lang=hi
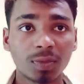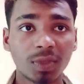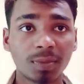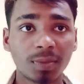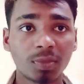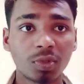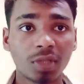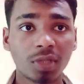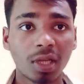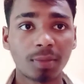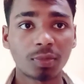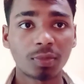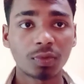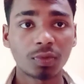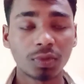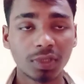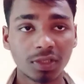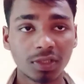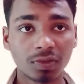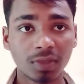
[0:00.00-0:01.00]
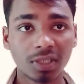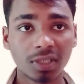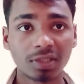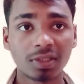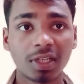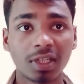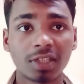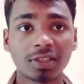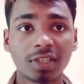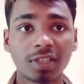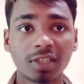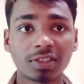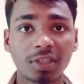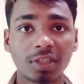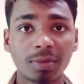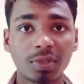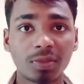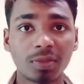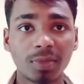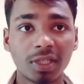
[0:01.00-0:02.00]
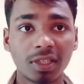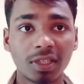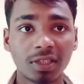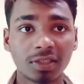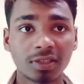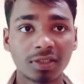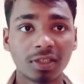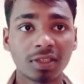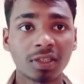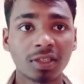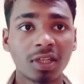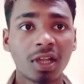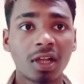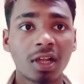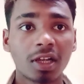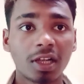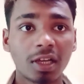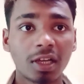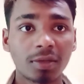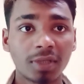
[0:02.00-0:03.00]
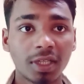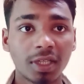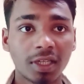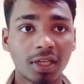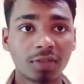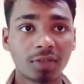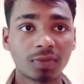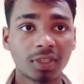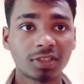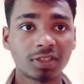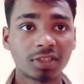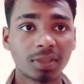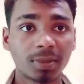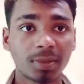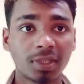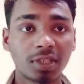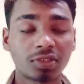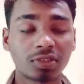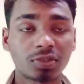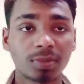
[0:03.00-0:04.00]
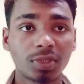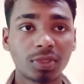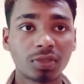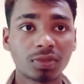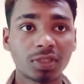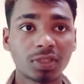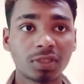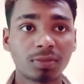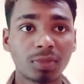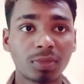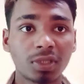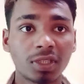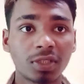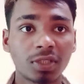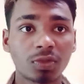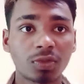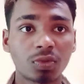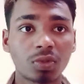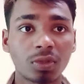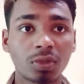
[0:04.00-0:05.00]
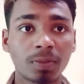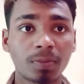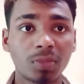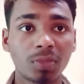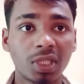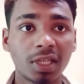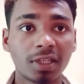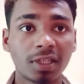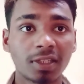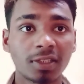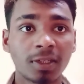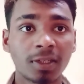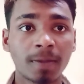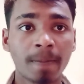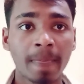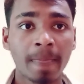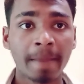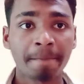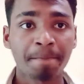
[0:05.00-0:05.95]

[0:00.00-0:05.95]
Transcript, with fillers: मैं मोड आपको दे दूँगा तो कई आज का वीडियो मेरे यहाँ तक कल लेकर आऊँगा इससे भी धांसू वीडियो जिस बंदे को मिला नहीं है